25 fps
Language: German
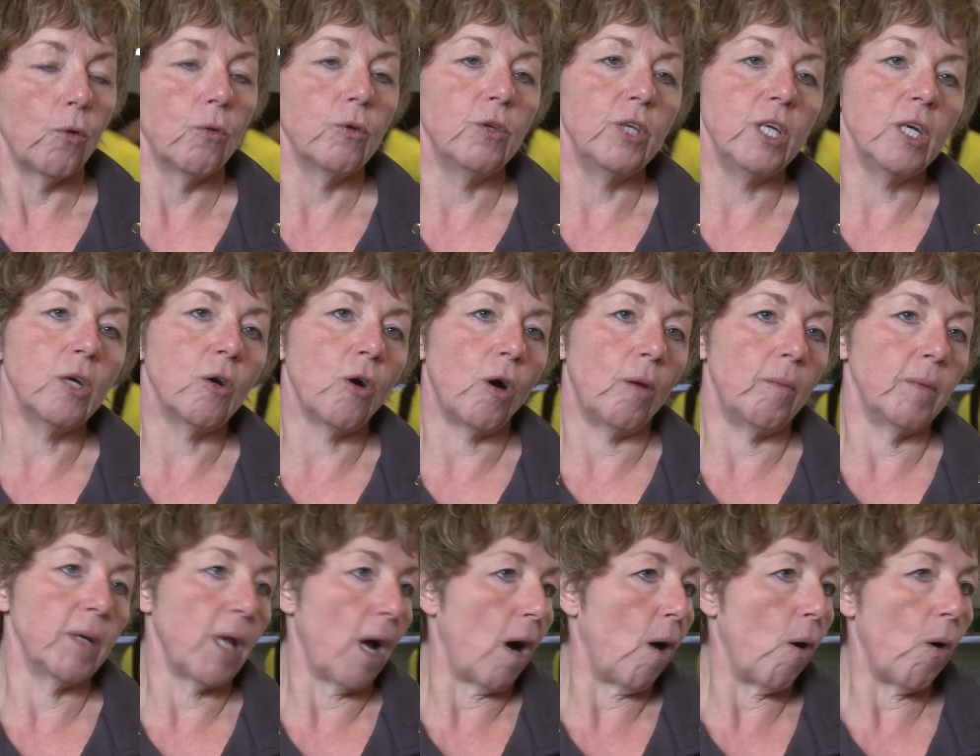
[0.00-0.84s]
Und die
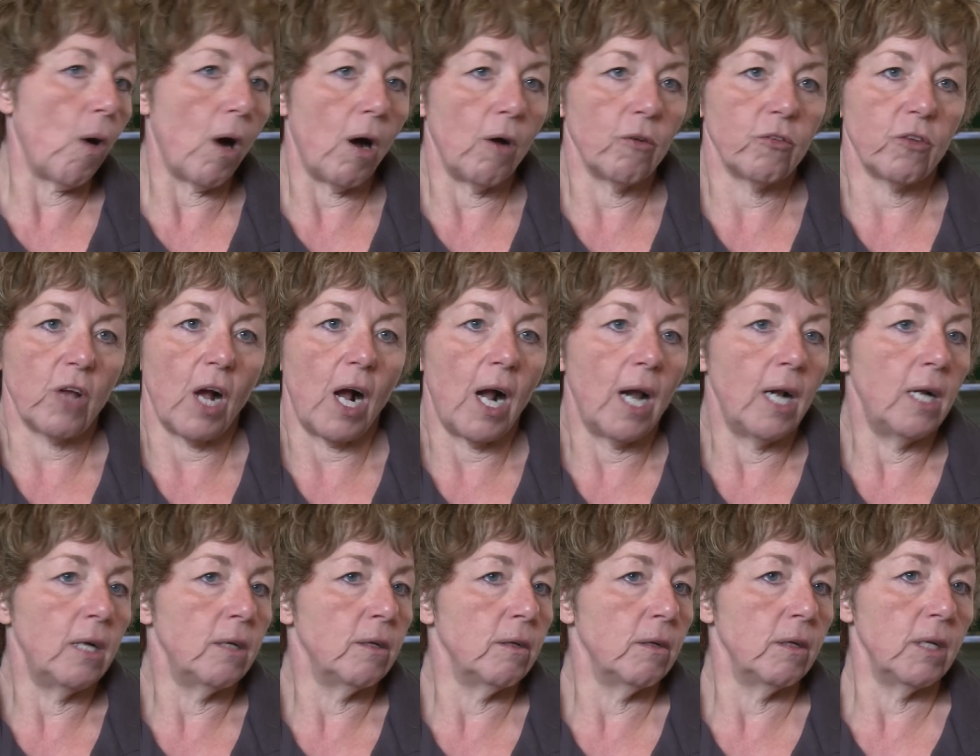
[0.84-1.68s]
kommen auch aus
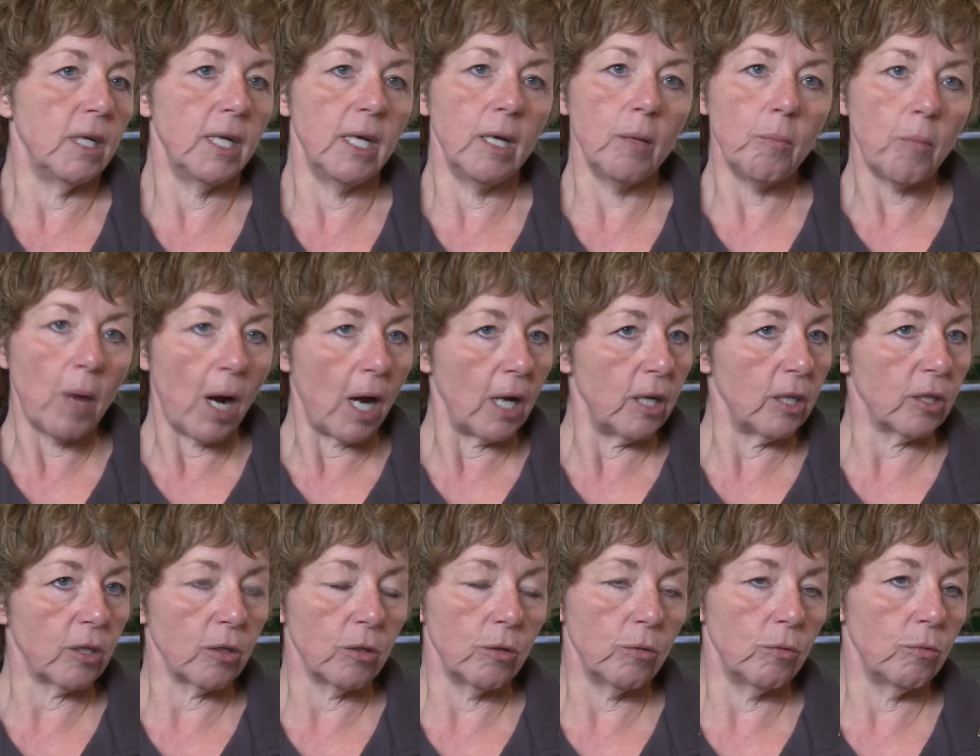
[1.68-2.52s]
allen
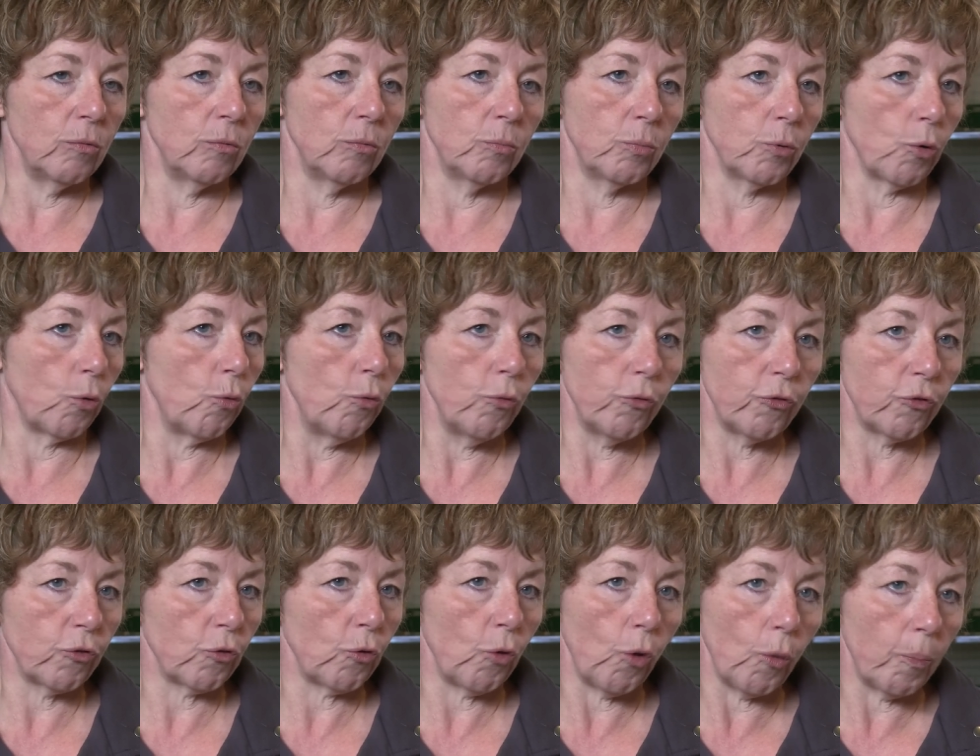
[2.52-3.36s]
ehemaligen
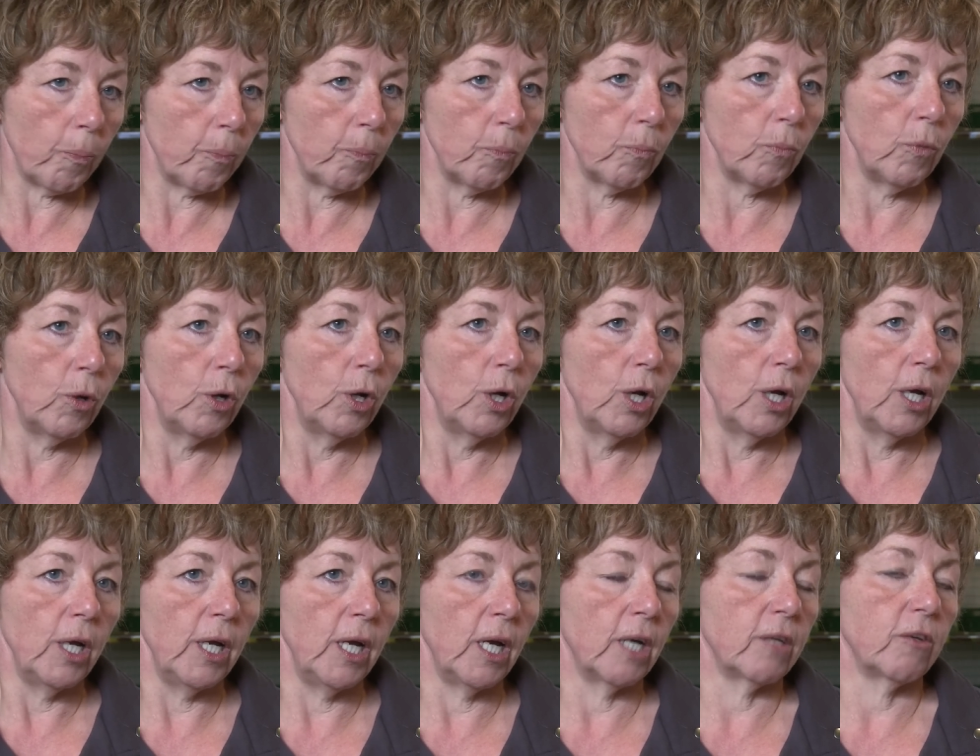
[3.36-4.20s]
Berufsgruppen
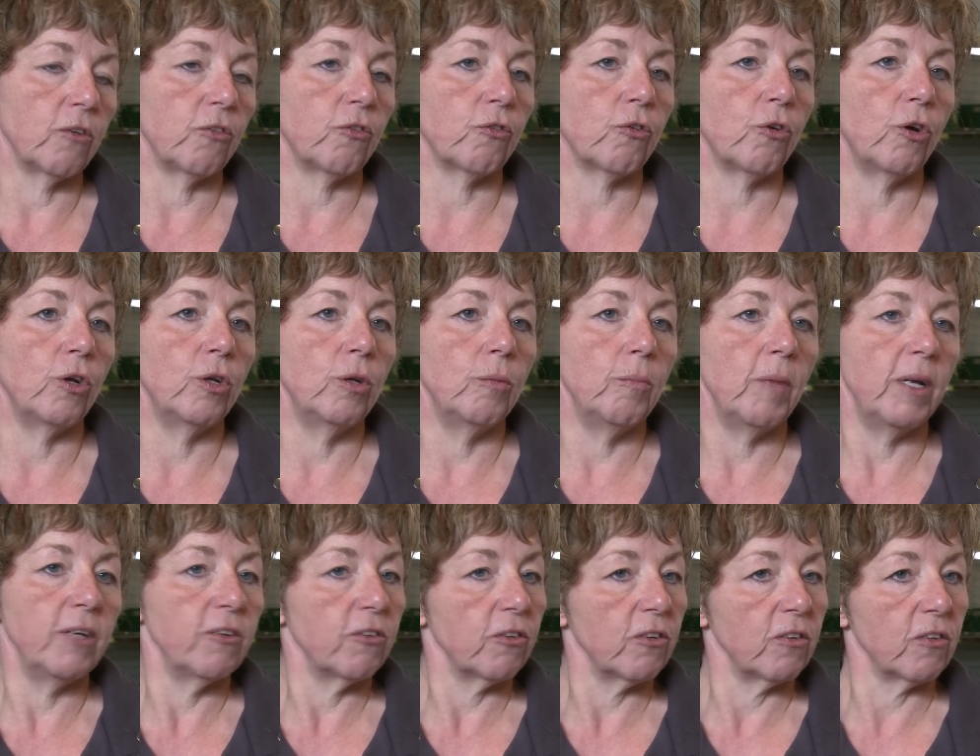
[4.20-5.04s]
her. Das können
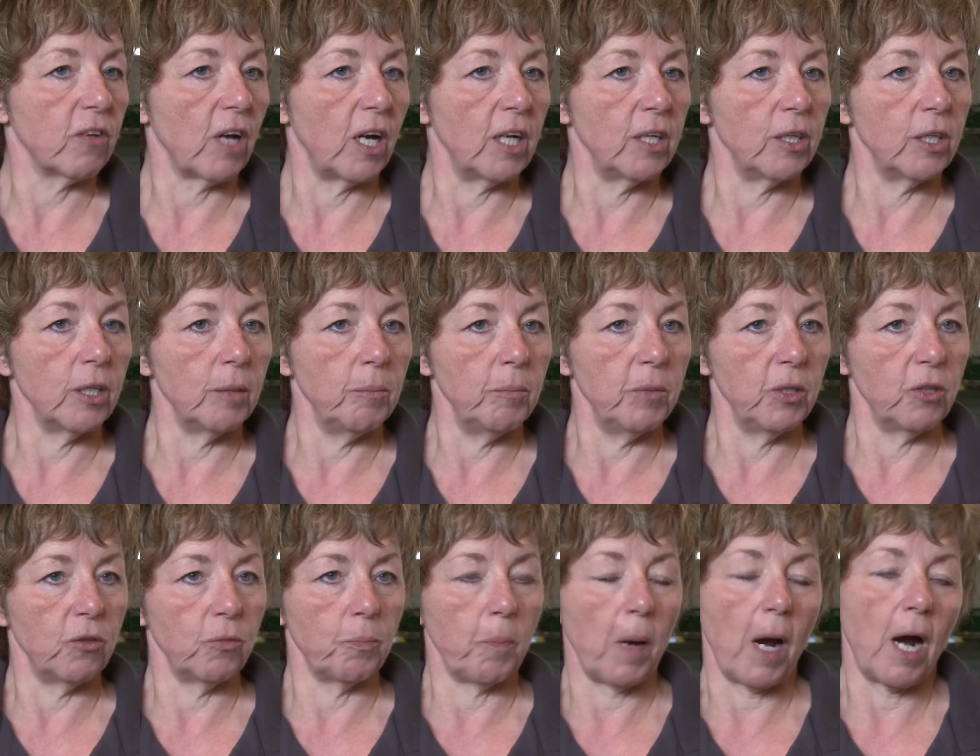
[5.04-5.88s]
Menschen sein, die
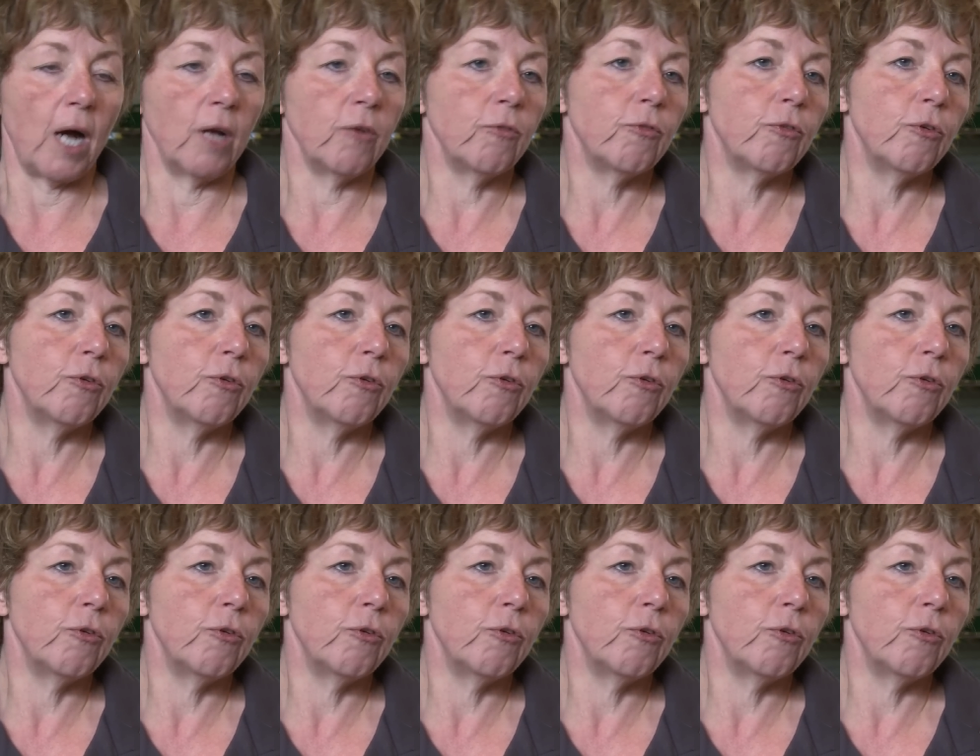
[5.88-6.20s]
mit Pan